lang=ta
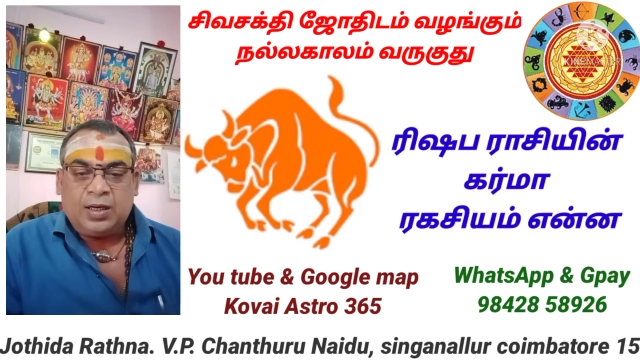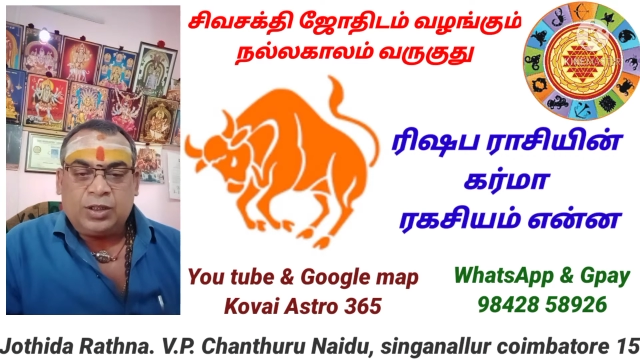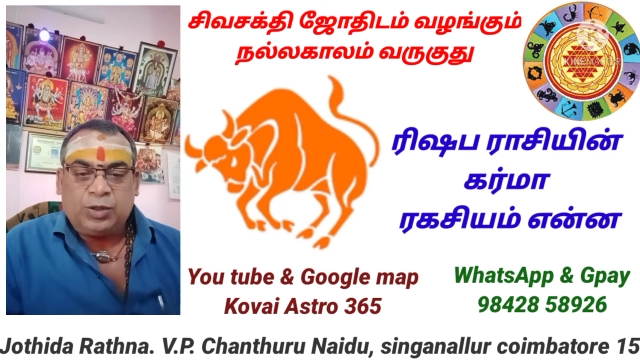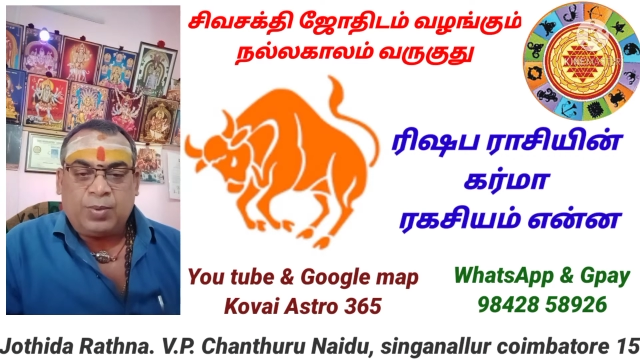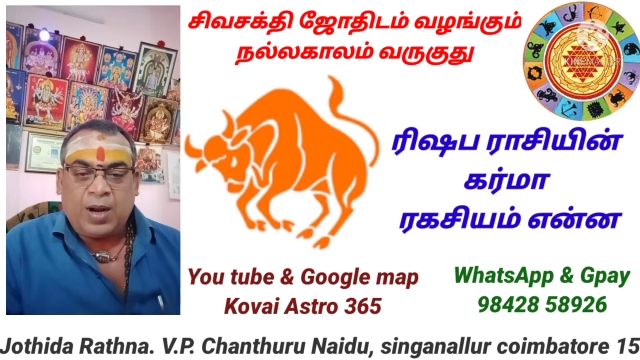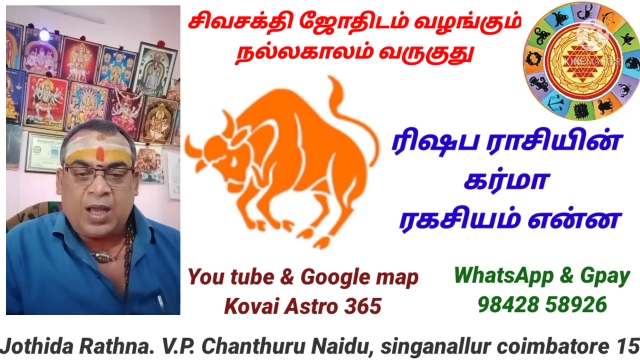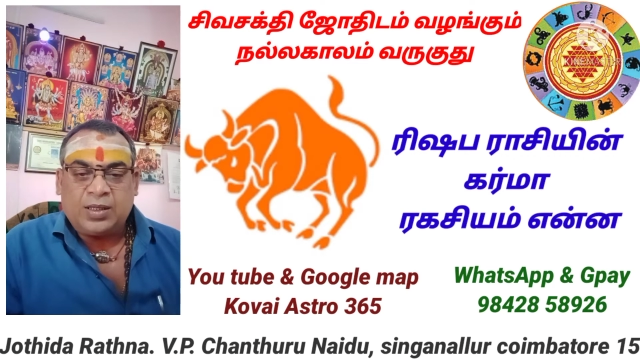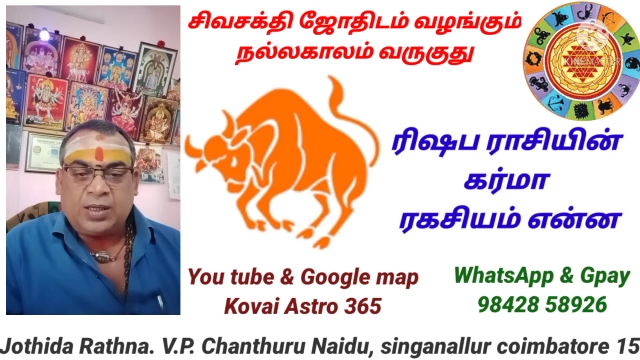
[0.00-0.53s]

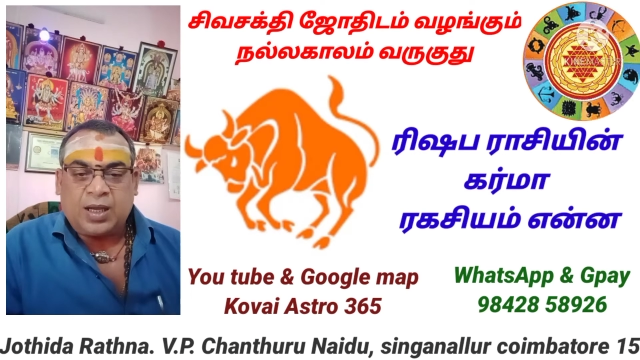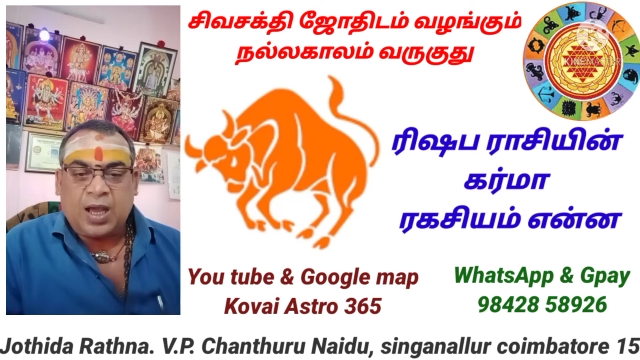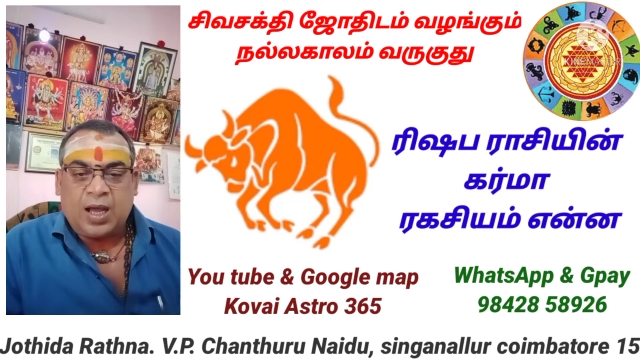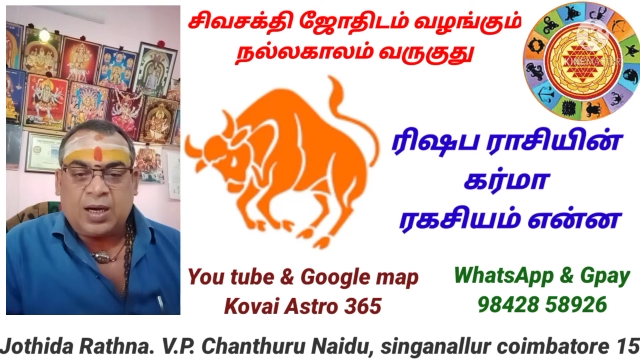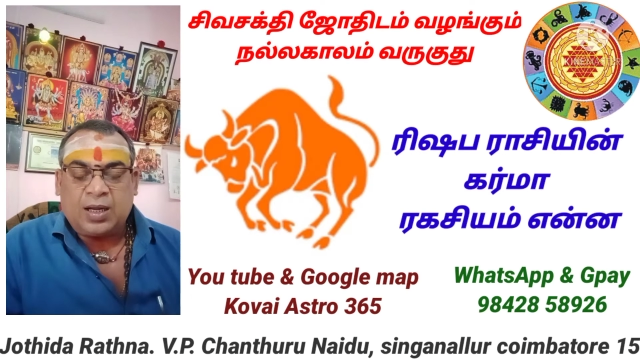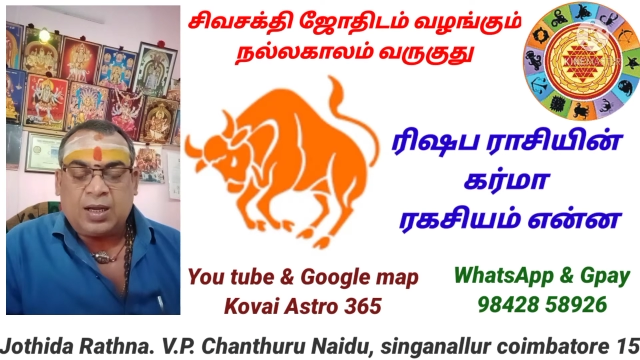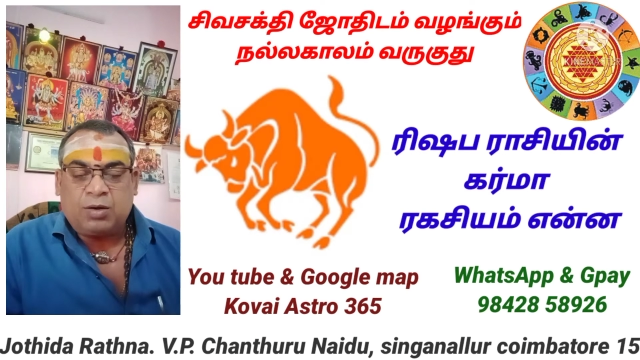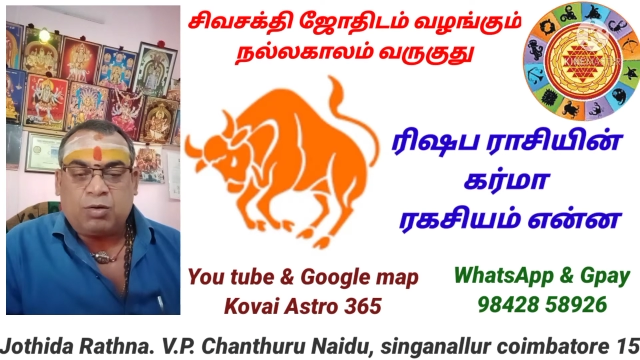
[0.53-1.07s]

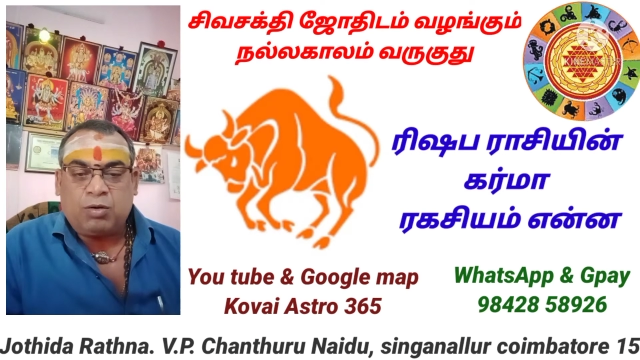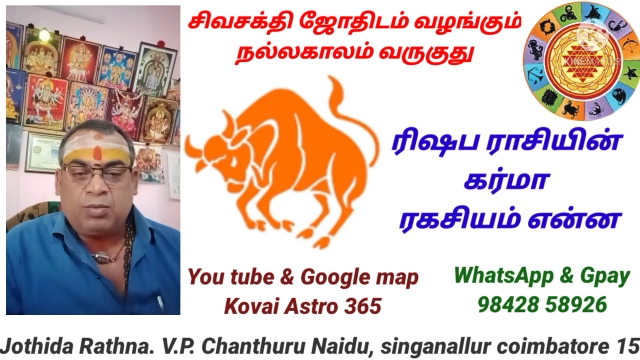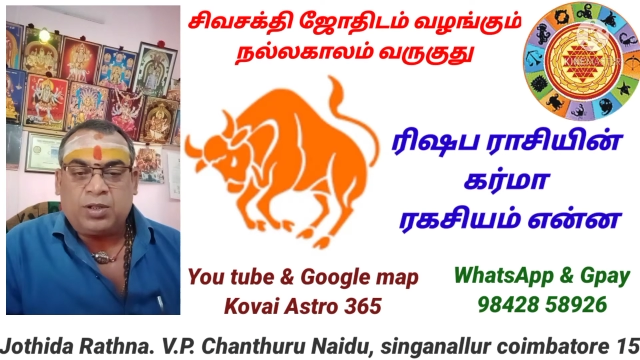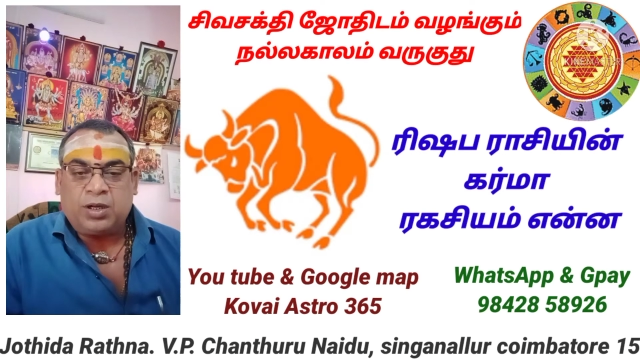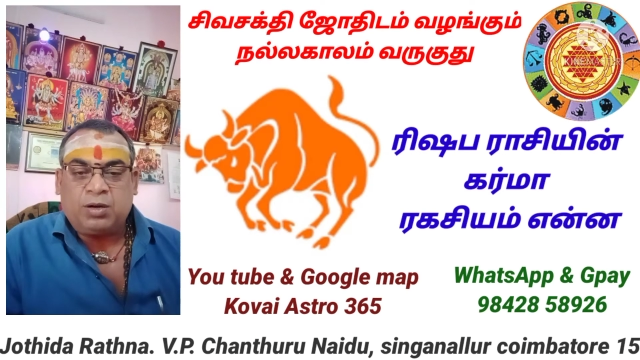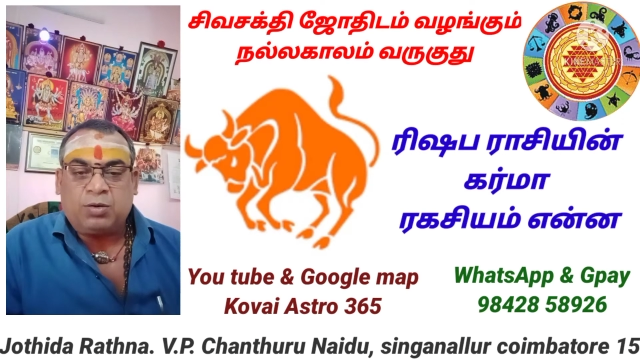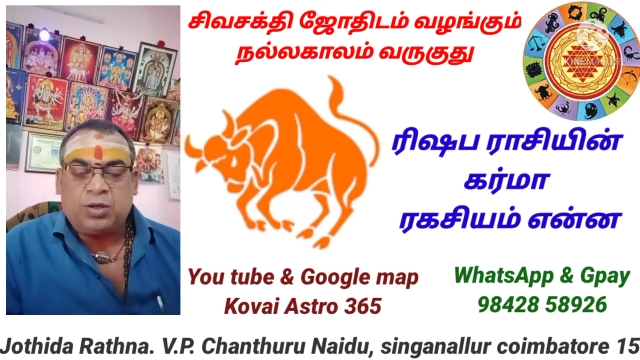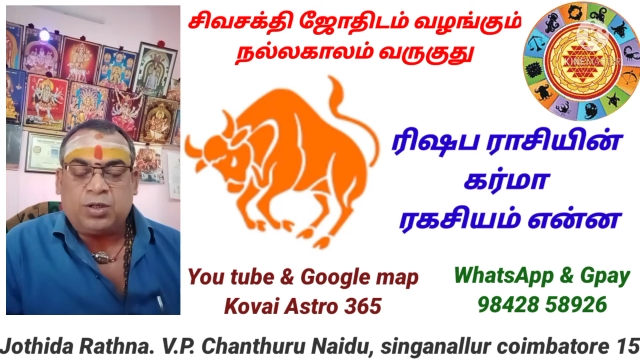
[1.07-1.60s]
ரிசுபராசிக்காரங்க
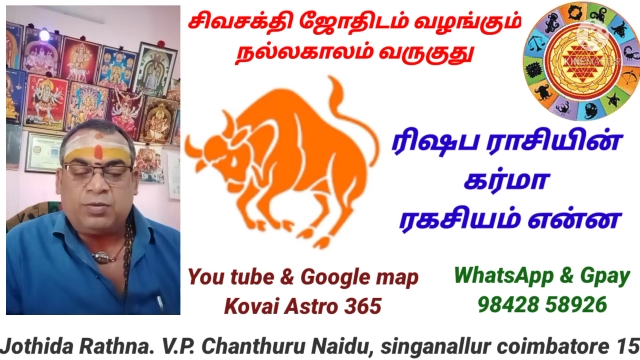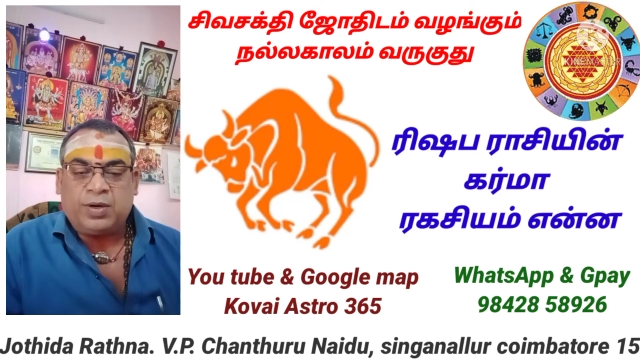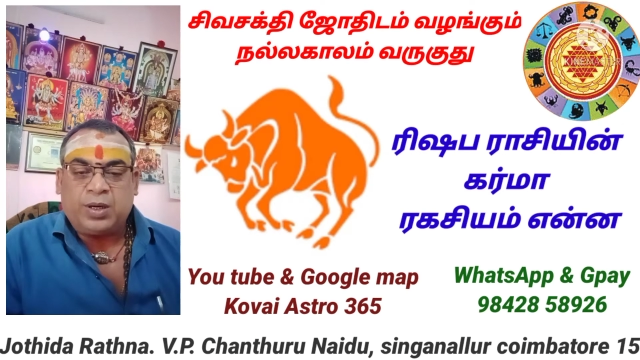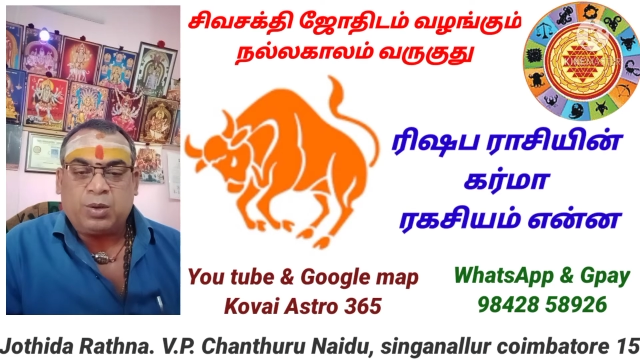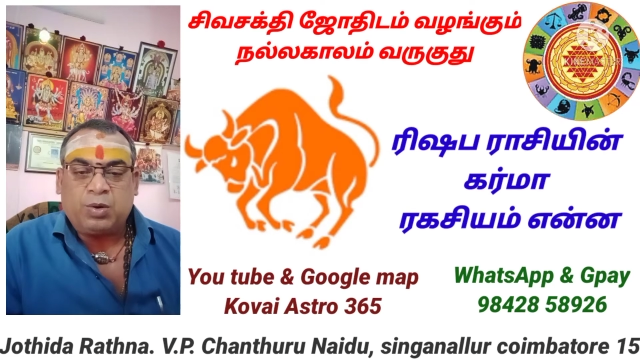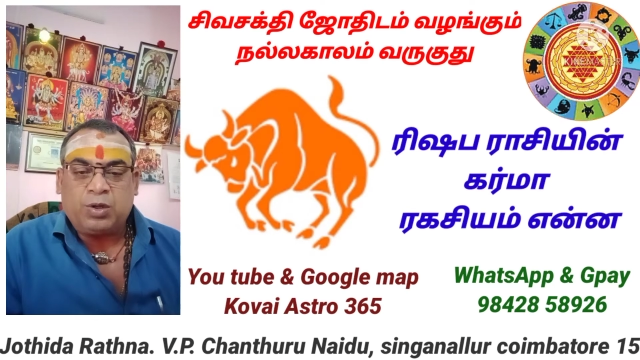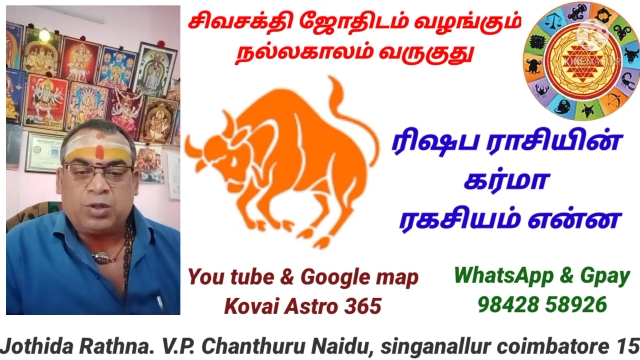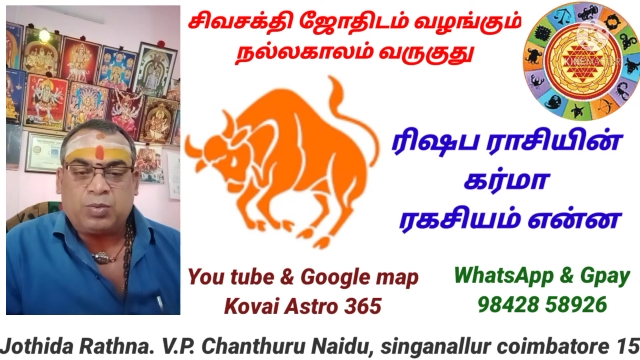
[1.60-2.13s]
குடும்பத்தில் கொஞ்சம்
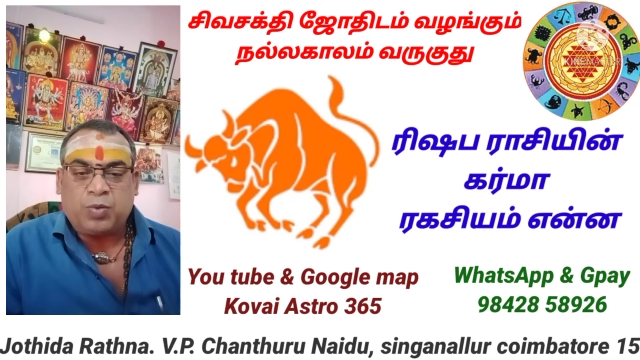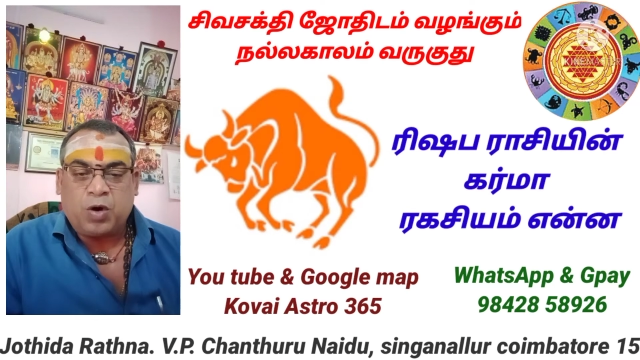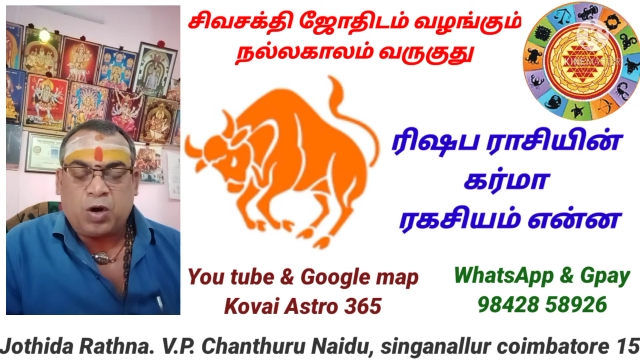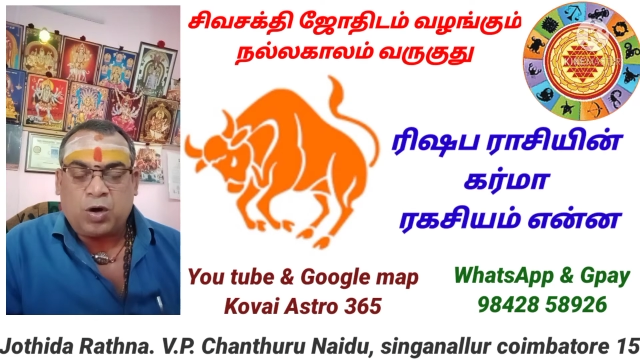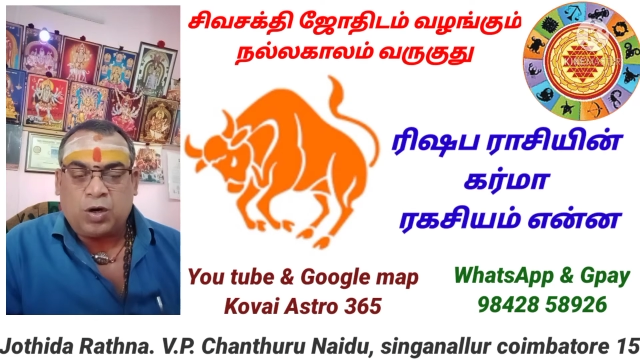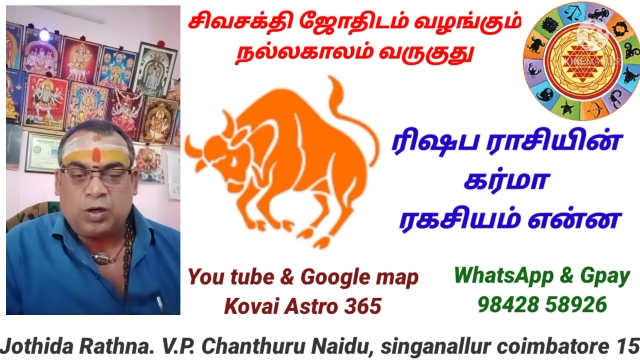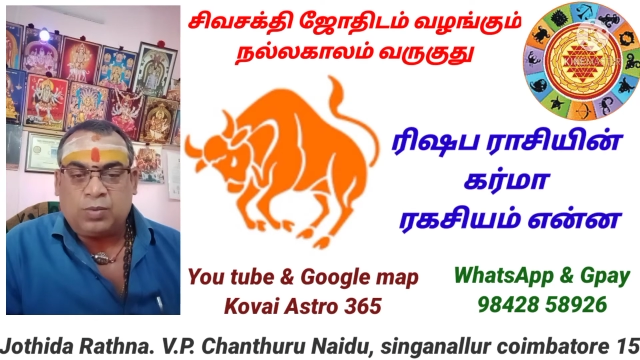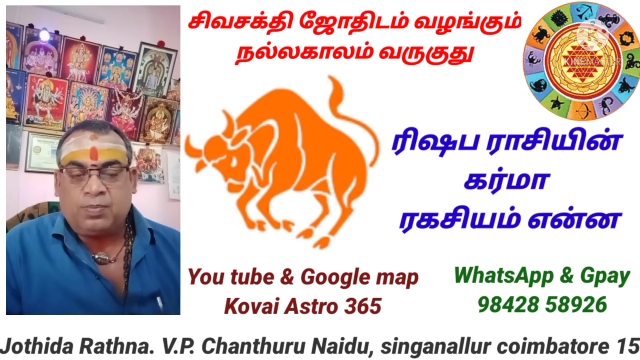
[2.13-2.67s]
விட்டு கொடுத்து
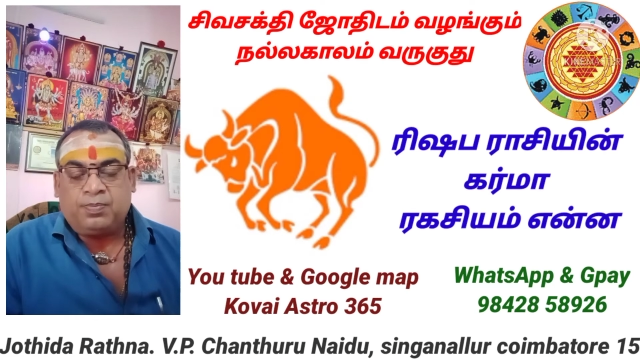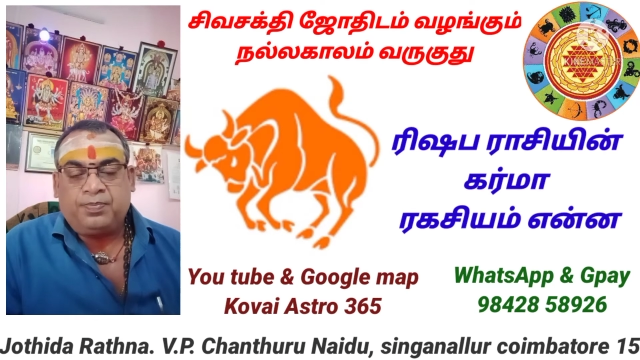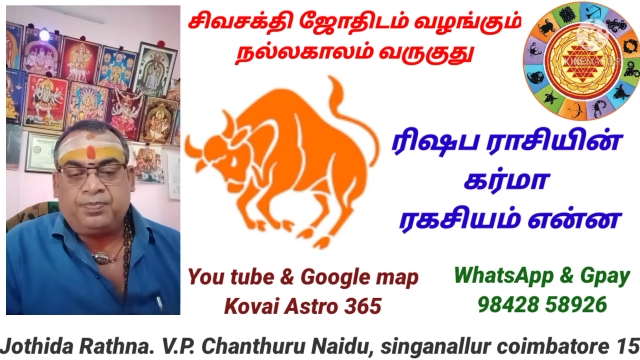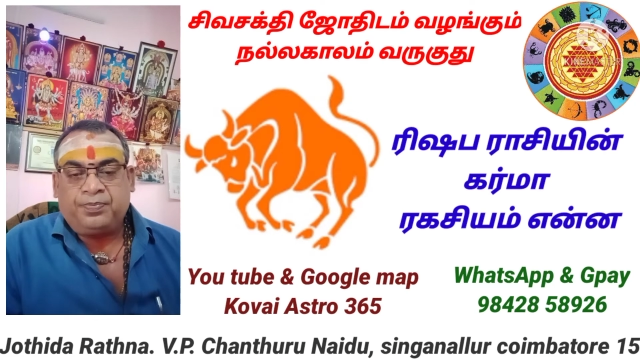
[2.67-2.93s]
போகணும்